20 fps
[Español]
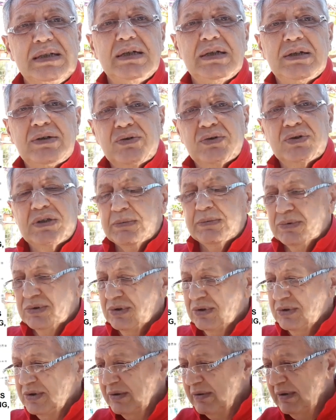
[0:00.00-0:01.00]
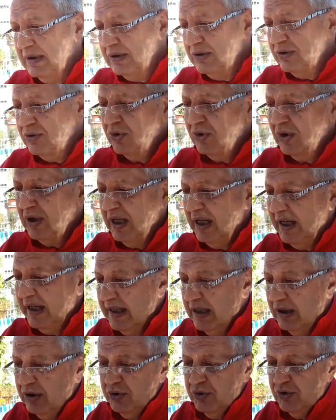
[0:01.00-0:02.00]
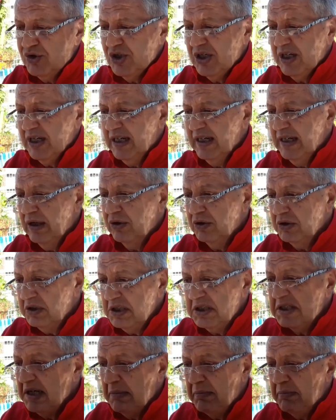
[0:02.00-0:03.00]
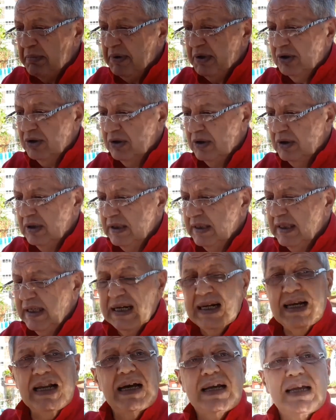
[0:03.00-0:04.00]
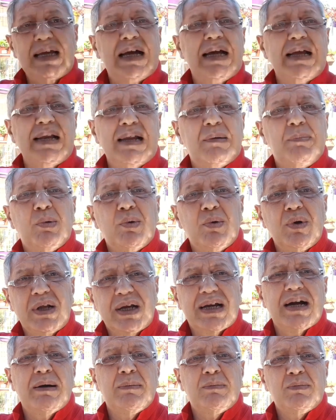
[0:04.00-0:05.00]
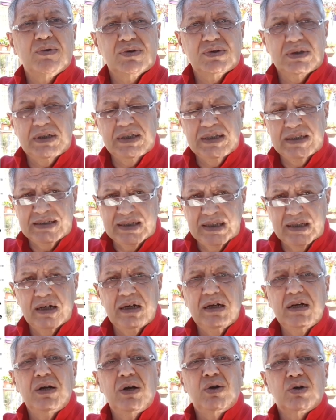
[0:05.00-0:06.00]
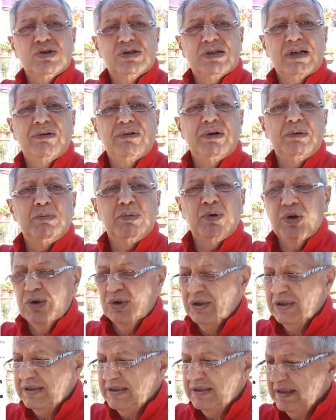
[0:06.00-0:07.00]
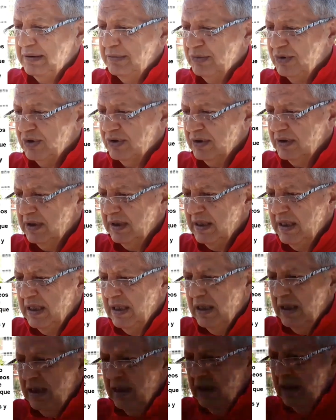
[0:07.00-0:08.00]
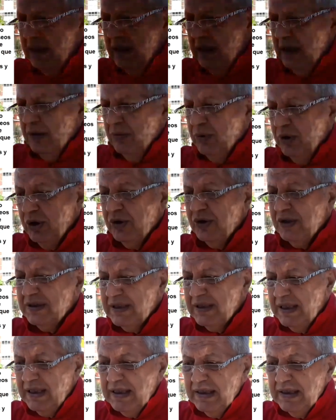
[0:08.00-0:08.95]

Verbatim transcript: no estamos observando con claridad o no llegan las noticias, pero las que hay las publicamos, es decir, lo sabemos, lo decimos. Bueno, es el Día